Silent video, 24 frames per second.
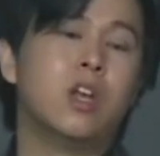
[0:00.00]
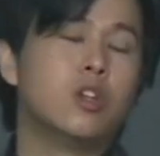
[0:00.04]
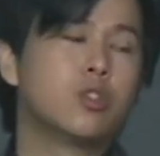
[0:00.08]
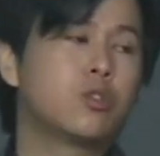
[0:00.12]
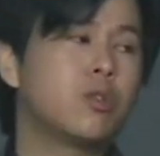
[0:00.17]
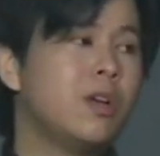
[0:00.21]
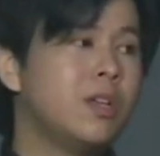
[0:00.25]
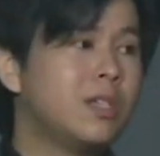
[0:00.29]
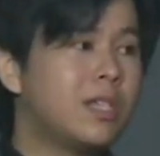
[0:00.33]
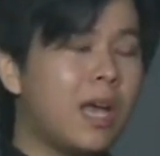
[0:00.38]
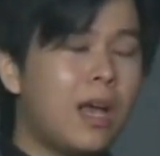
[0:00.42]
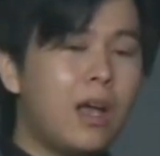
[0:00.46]

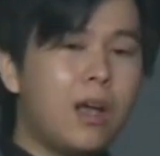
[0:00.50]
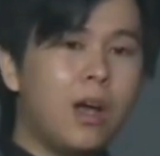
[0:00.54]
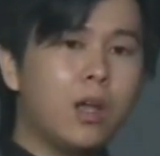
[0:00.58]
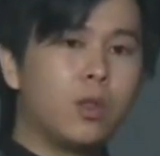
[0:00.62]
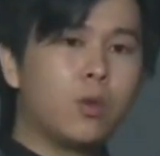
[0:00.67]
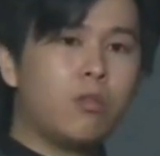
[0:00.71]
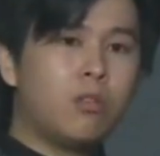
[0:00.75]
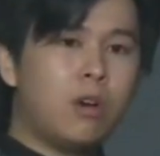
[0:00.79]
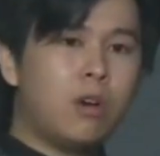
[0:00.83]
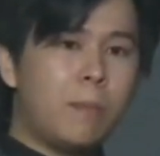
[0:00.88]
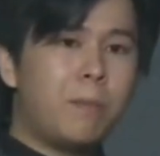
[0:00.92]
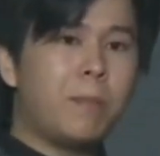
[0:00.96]
所以在很
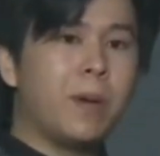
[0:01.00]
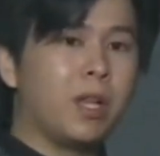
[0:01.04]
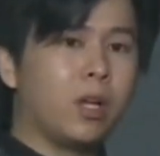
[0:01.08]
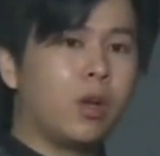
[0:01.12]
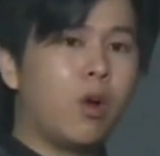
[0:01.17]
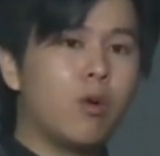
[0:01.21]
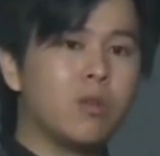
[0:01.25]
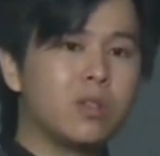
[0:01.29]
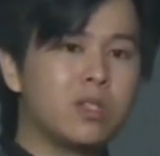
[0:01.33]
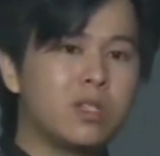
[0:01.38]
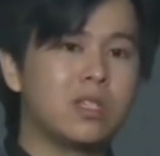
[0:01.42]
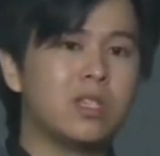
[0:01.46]
多日本
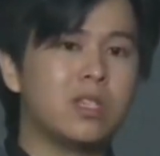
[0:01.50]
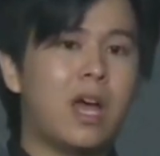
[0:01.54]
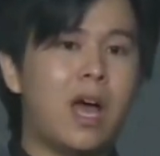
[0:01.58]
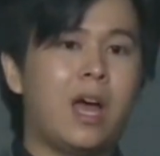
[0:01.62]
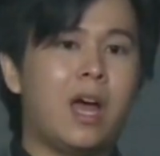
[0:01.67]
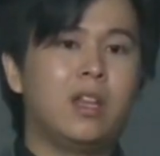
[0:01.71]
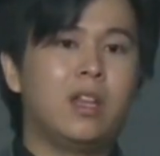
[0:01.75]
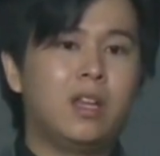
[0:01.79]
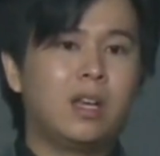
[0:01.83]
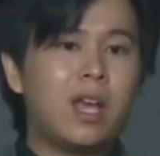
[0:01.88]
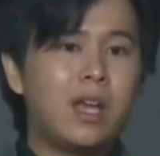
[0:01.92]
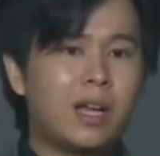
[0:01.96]
公司啊，
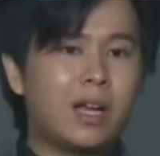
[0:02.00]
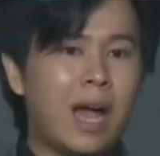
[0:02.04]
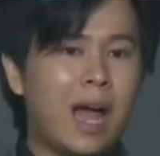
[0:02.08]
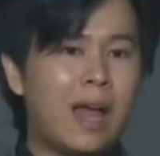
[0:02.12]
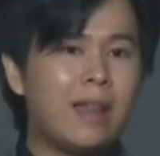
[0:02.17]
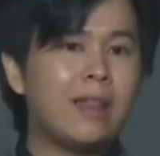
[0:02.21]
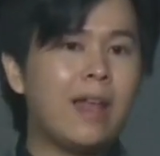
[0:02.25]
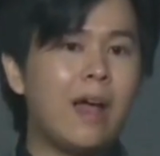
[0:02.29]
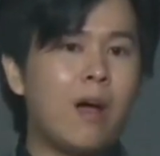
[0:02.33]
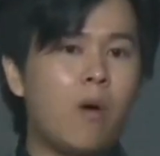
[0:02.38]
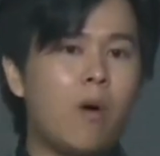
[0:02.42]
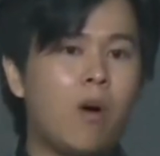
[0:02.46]
你可以
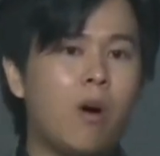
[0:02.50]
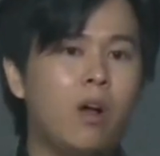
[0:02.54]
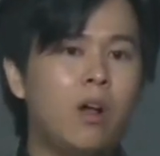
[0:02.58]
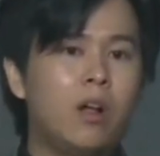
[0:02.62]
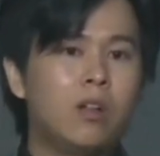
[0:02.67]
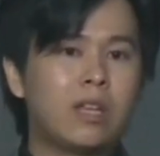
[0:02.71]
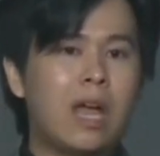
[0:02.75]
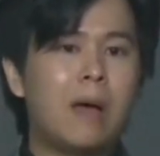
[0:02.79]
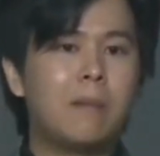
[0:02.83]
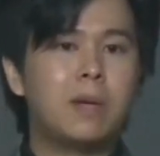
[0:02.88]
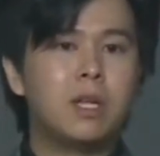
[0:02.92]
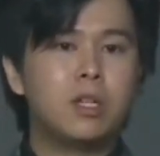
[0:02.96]
看到哦，
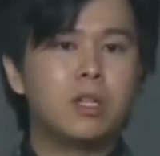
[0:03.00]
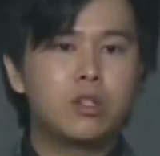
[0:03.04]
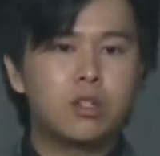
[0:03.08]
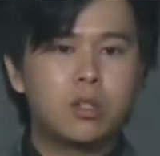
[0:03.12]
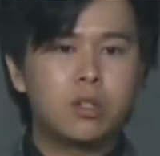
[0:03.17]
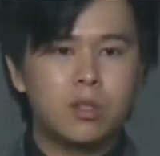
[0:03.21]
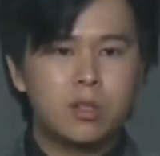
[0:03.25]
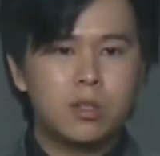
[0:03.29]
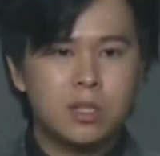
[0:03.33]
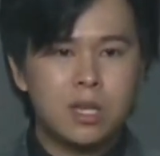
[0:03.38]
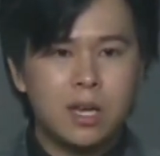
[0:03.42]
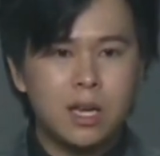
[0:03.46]
他们
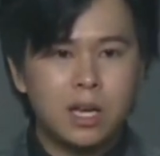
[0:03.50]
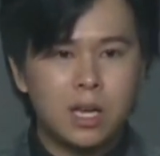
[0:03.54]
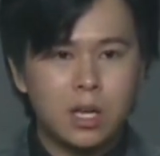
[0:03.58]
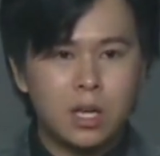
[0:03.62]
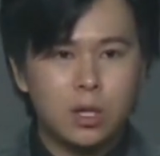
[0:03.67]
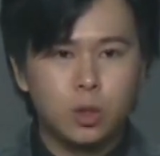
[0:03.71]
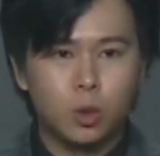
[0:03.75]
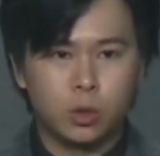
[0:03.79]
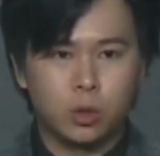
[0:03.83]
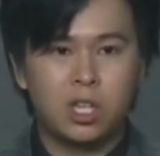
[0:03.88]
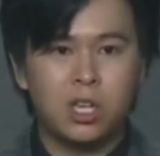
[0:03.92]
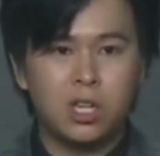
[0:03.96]
这一个
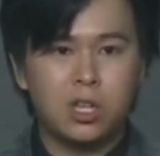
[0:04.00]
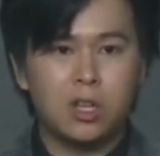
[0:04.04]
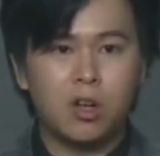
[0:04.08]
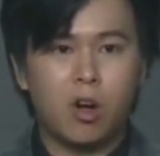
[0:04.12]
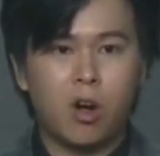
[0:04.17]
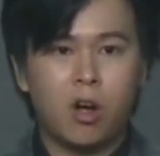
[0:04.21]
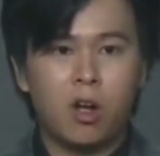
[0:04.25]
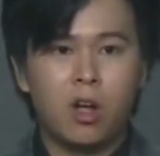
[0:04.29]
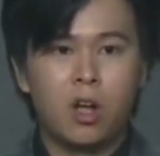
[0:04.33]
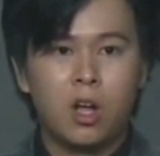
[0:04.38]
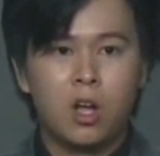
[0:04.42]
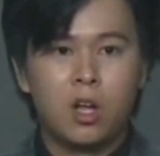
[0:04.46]
routine 哦。